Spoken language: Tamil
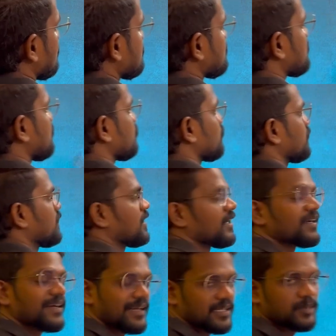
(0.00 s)
ரெசிஸ்டன்ஸ் வந்து
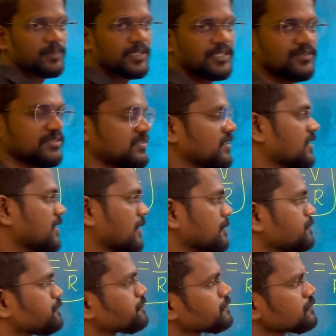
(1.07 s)
நான் கனெக்ட் பண்ணி வச்சுருக்கேன்
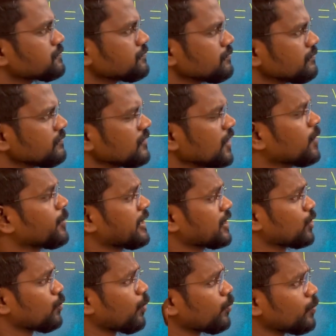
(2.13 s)
அப்போ
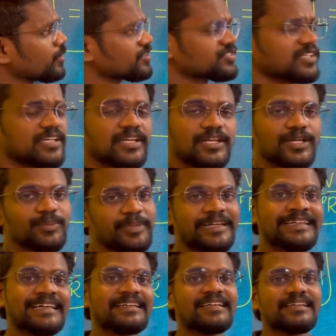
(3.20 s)
எனக்கு ஒவ்வொரு செல்லுலேயும்
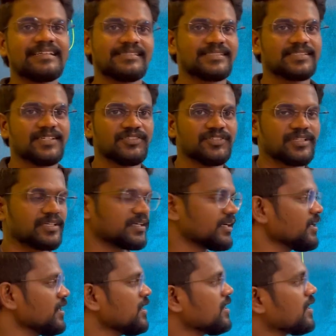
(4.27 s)
இன்டர்னல் ரெசிஸ்டன்ஸ்
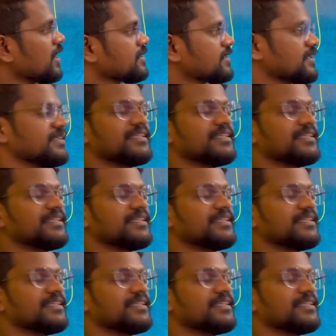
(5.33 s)
இருக்குது அண்ட் தென்